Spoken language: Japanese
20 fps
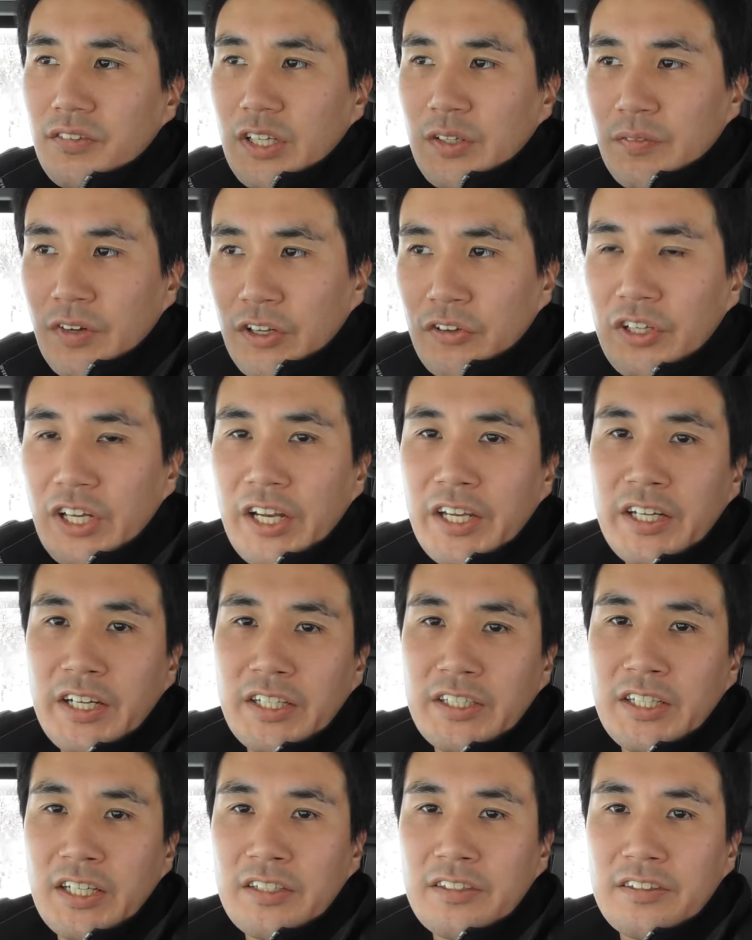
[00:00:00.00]
今のやり
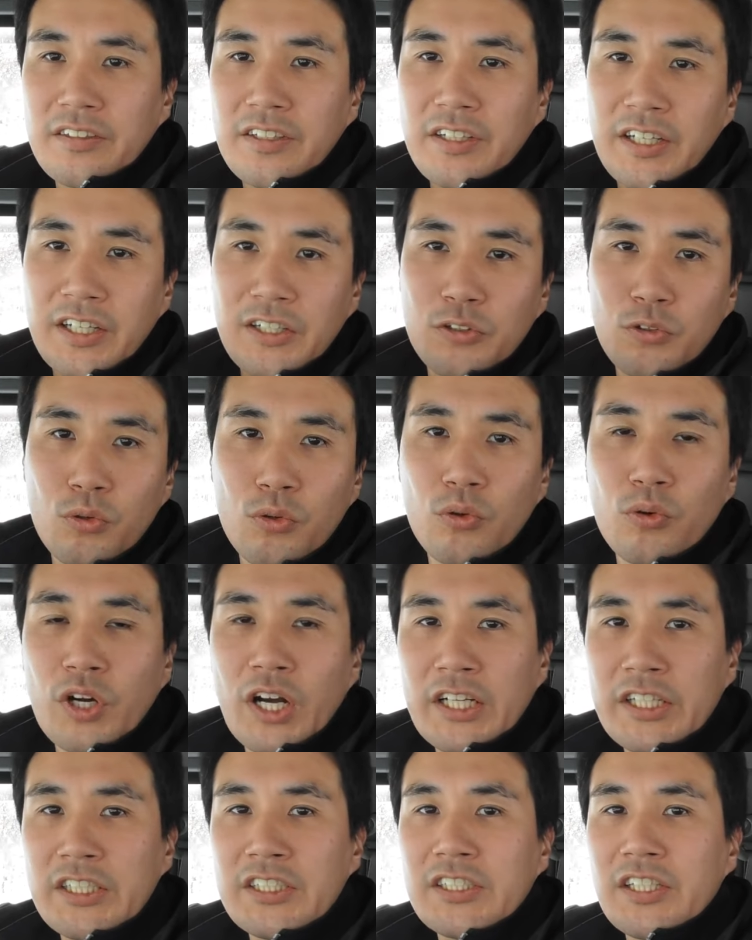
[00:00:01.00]
方っていうか動
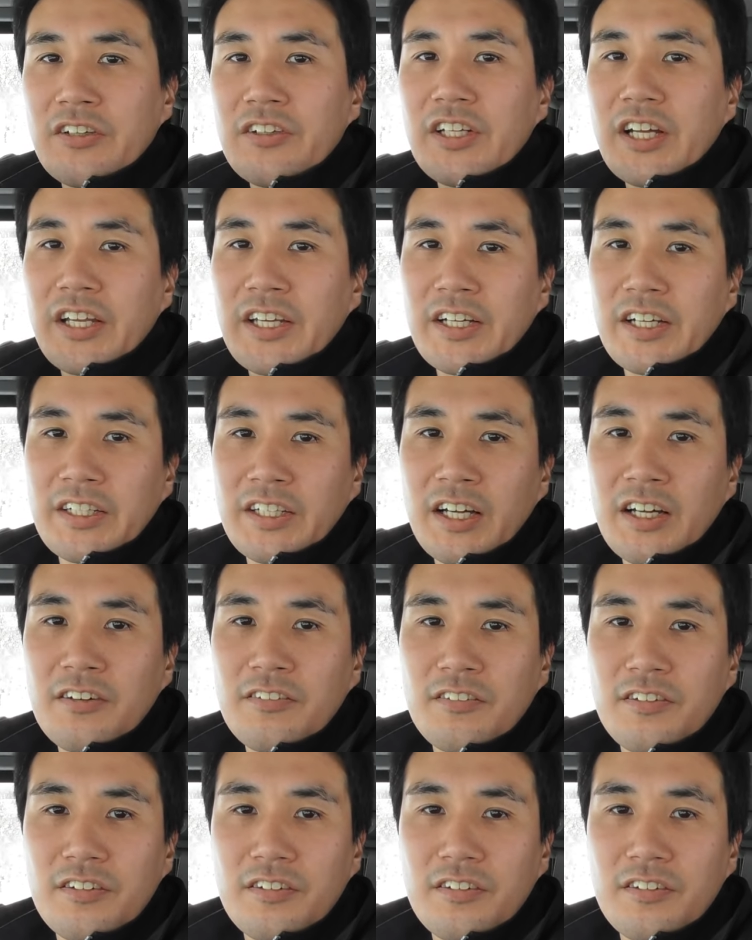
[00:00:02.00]
画にしてるやり方